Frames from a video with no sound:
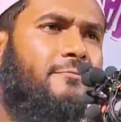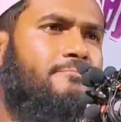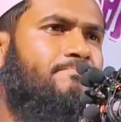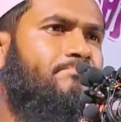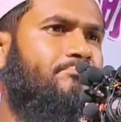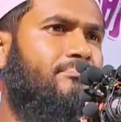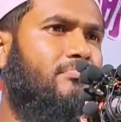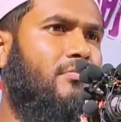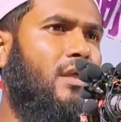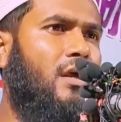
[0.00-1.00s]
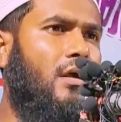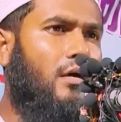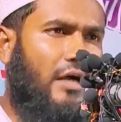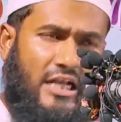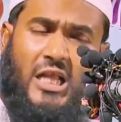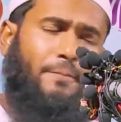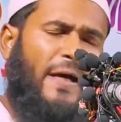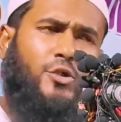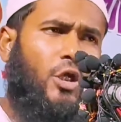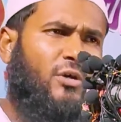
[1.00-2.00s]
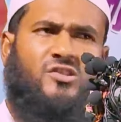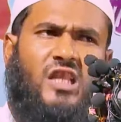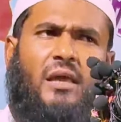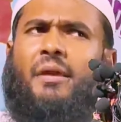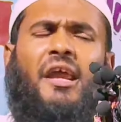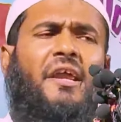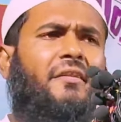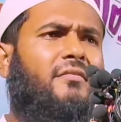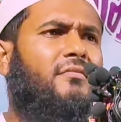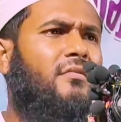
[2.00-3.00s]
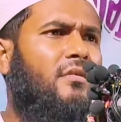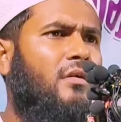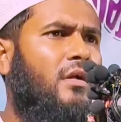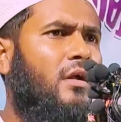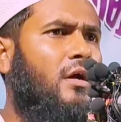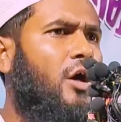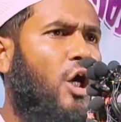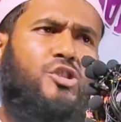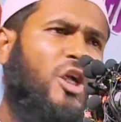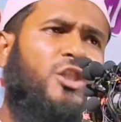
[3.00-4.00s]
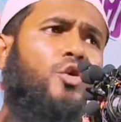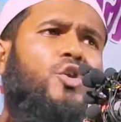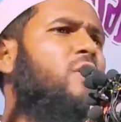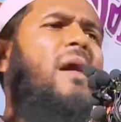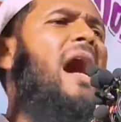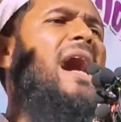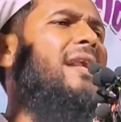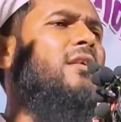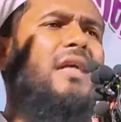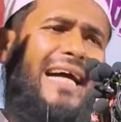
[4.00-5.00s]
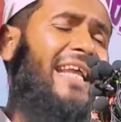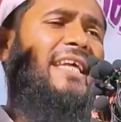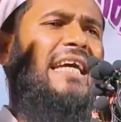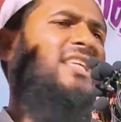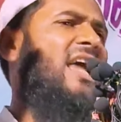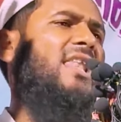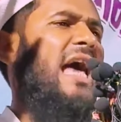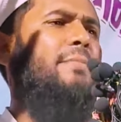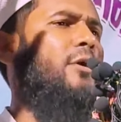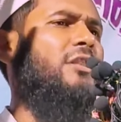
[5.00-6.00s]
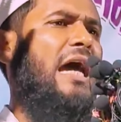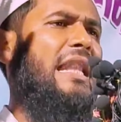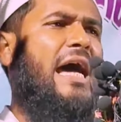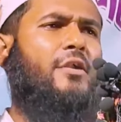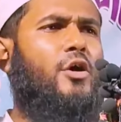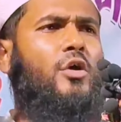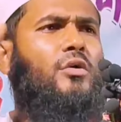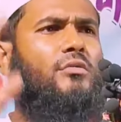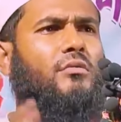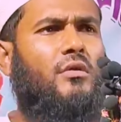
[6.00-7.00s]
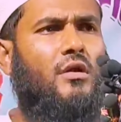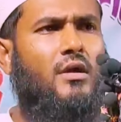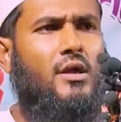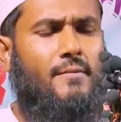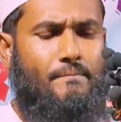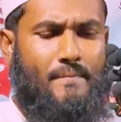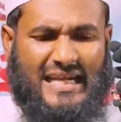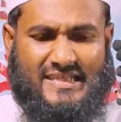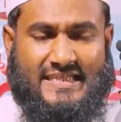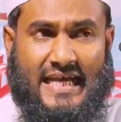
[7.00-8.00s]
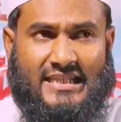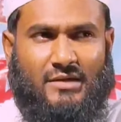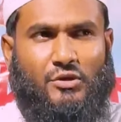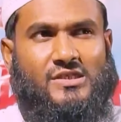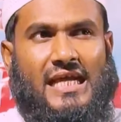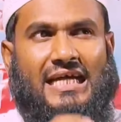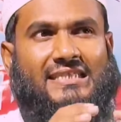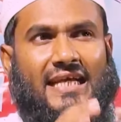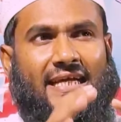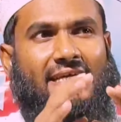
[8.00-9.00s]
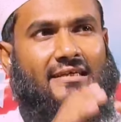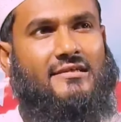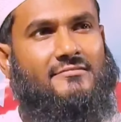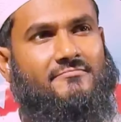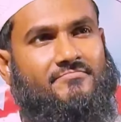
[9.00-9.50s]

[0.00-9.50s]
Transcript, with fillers: মুসলিমিন খালিফাতুল মুসলিমিন হজরত উসমান গনি রাজি আল্লাহ তালানহ মাসনাতে বসে আছেন